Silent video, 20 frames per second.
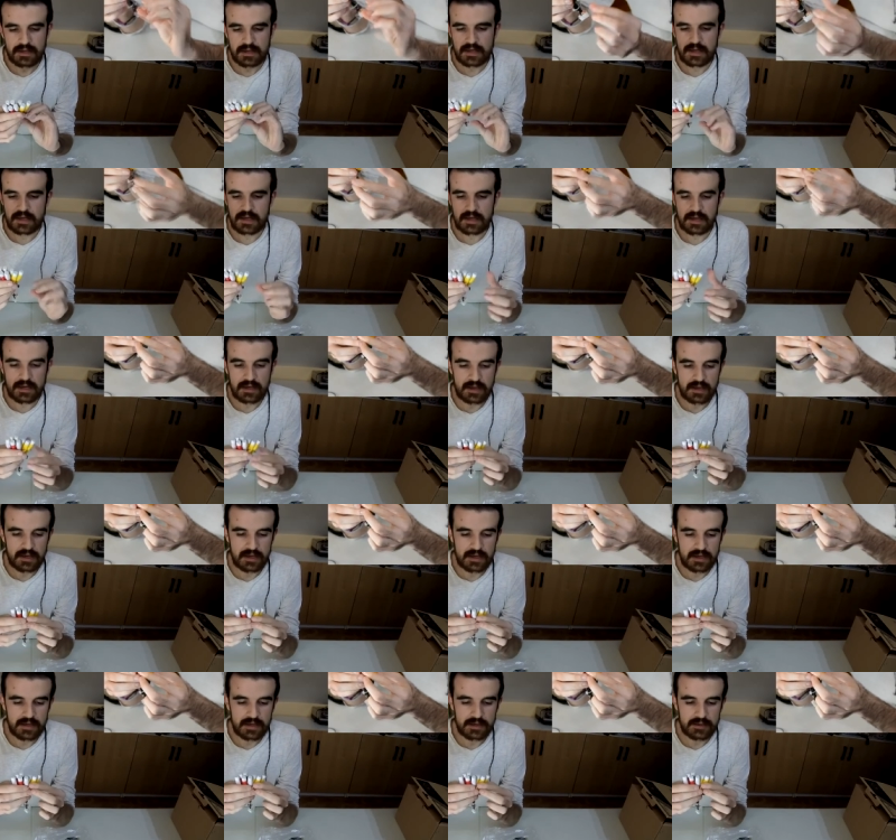
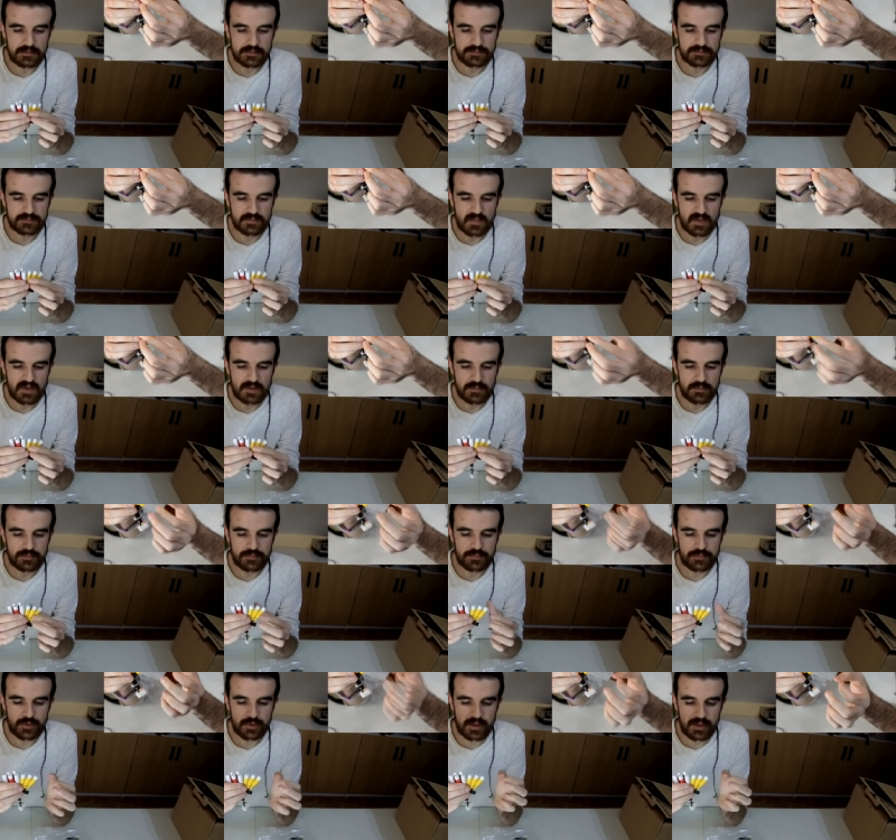Eh,
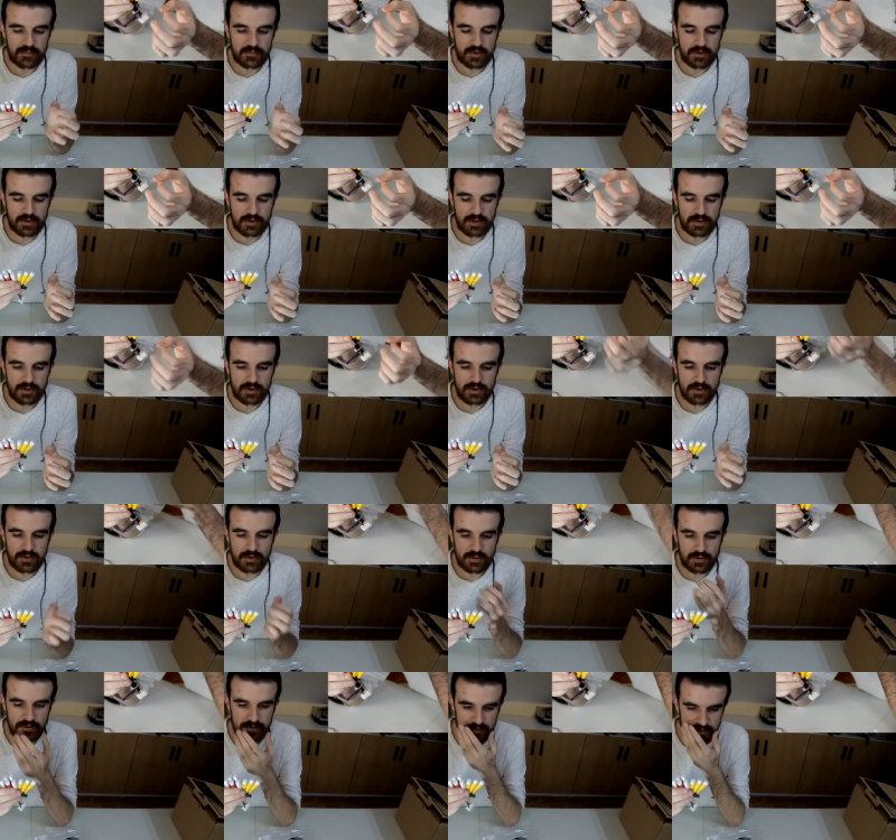
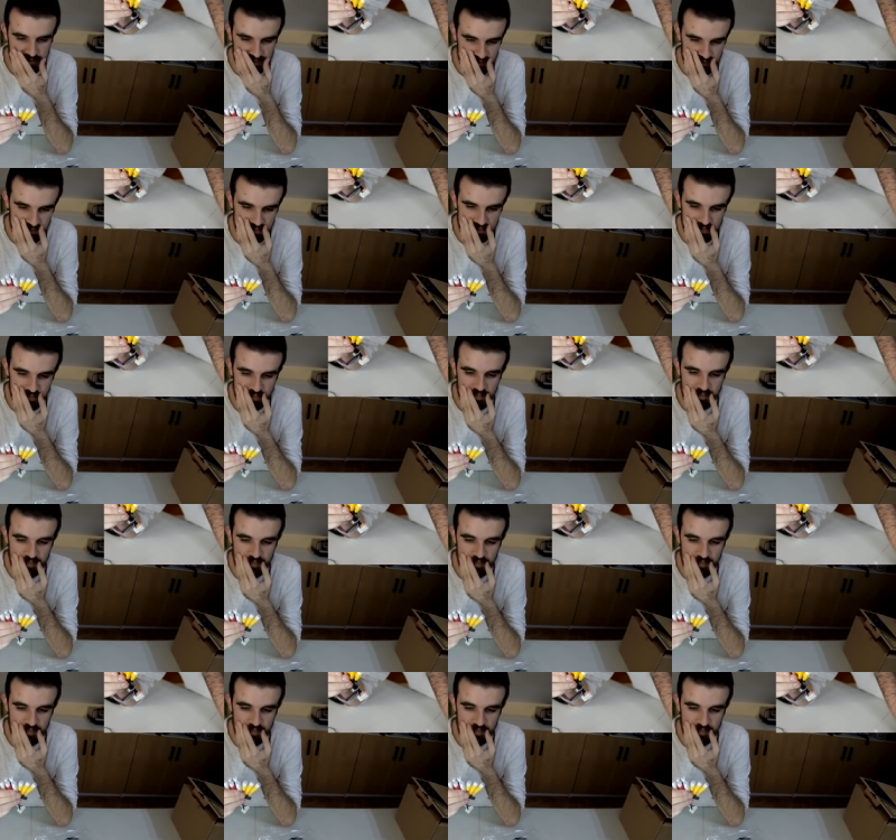podemos